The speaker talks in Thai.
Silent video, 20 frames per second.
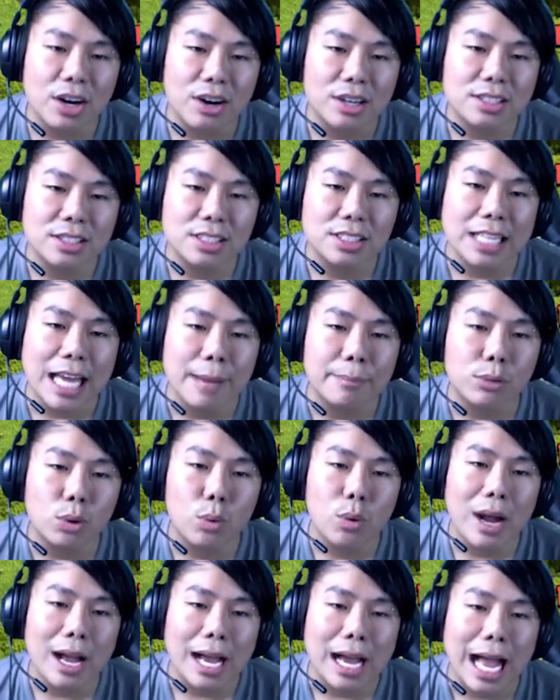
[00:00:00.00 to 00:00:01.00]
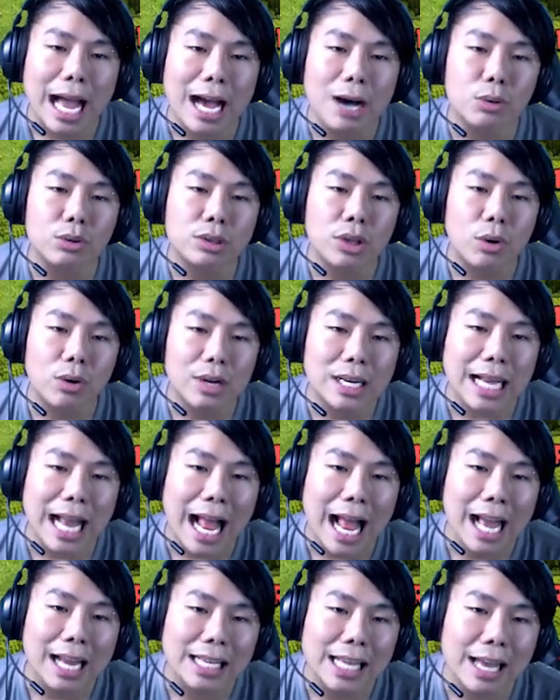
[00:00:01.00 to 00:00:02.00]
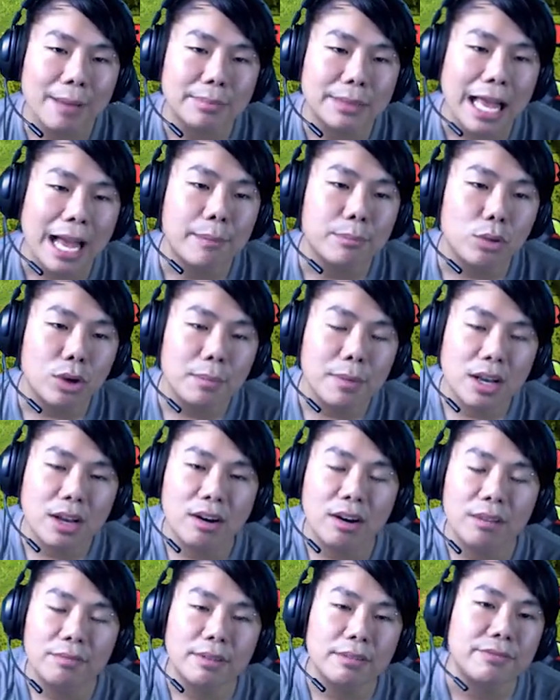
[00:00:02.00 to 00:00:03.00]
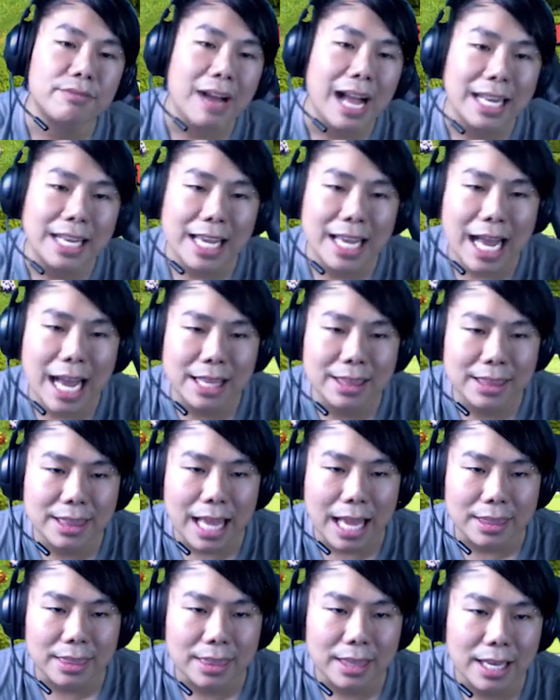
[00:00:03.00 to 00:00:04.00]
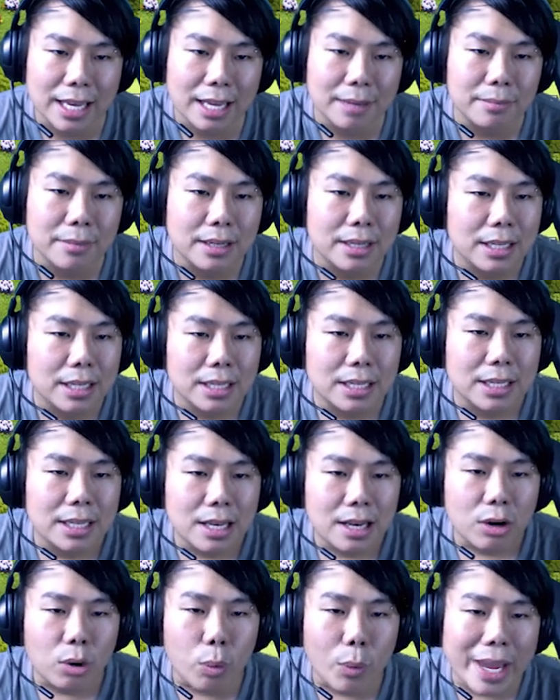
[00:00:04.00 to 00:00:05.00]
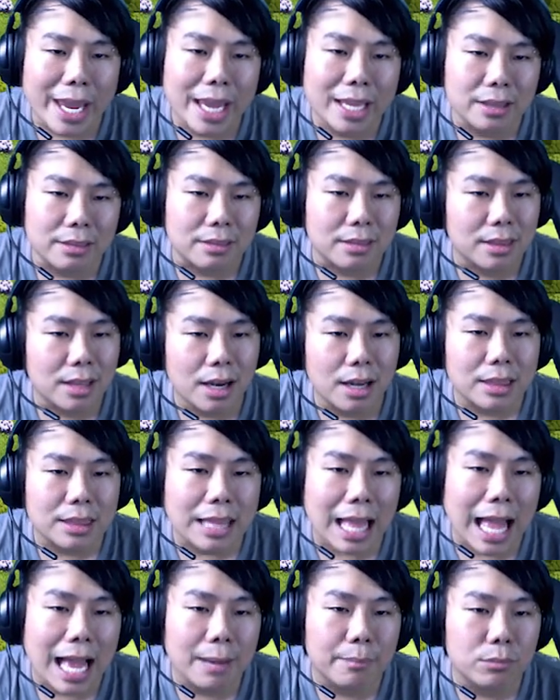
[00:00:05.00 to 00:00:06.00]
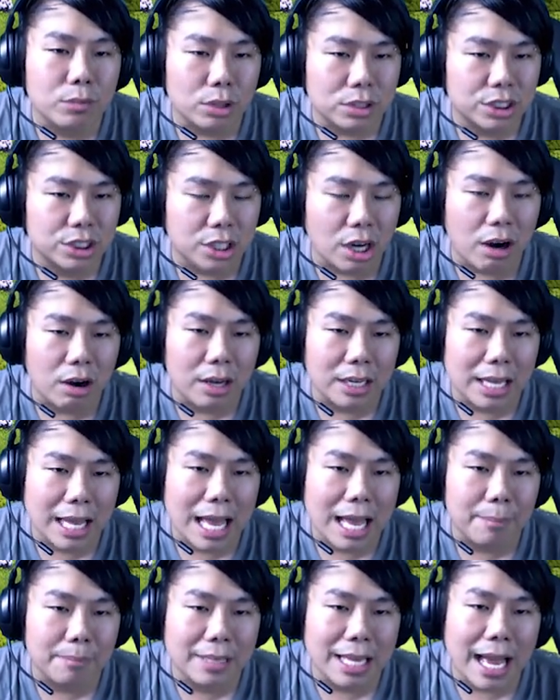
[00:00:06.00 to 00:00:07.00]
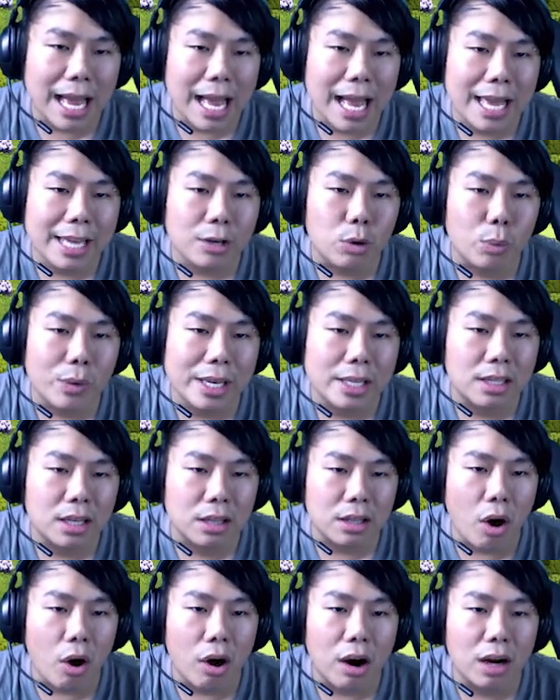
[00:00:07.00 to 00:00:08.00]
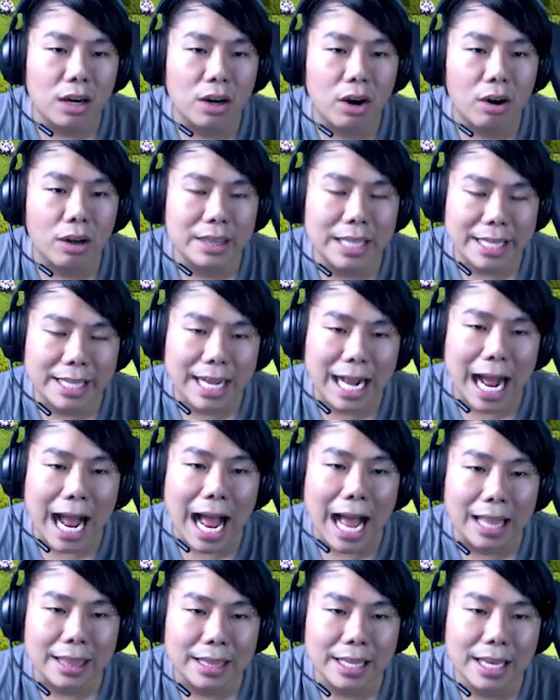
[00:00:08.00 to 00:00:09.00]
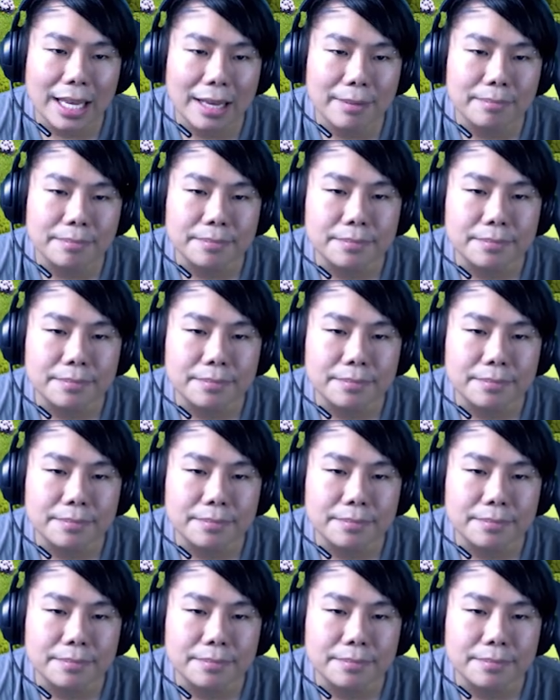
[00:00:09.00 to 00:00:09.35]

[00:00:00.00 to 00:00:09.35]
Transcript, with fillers: 2-3ตัวเข้าตรงกลางนะครับตามด้วยมังกรไฟฟ้าในการตับนะครับควีนเดินตามรถจอดนะครับอย่าให้ควีนเดินออกข้างนอกเด็ดขาดนะครับ